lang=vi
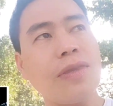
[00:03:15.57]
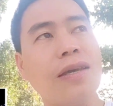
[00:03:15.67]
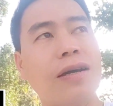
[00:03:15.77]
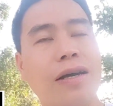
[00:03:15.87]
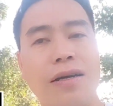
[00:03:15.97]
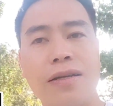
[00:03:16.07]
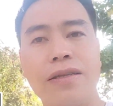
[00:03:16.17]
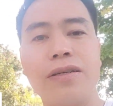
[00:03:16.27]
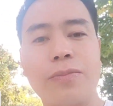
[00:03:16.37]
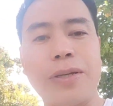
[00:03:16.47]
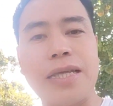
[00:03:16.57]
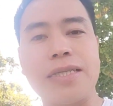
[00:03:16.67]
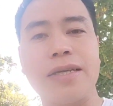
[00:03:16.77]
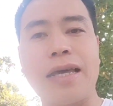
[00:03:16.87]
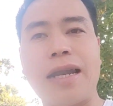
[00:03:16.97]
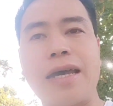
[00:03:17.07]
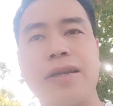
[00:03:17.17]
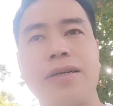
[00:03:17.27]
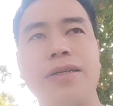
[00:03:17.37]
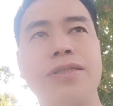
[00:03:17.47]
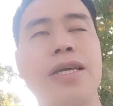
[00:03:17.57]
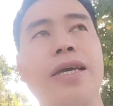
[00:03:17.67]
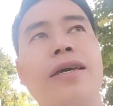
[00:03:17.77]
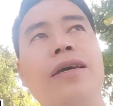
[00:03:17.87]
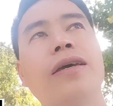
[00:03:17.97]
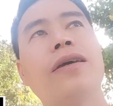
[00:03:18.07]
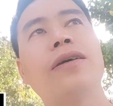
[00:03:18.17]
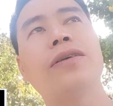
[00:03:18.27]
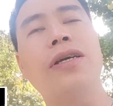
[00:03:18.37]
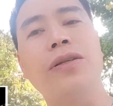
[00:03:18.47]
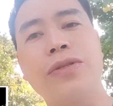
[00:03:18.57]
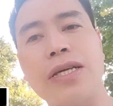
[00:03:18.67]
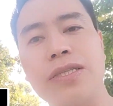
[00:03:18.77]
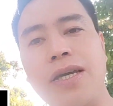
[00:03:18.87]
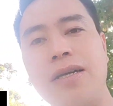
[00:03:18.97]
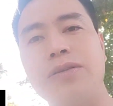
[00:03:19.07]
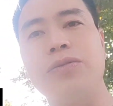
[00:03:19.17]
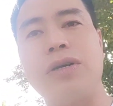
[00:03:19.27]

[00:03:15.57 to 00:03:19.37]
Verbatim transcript: ờ nhất rồi bé đấy chạy nhất là nó chạy giờ ít lúc tết chờ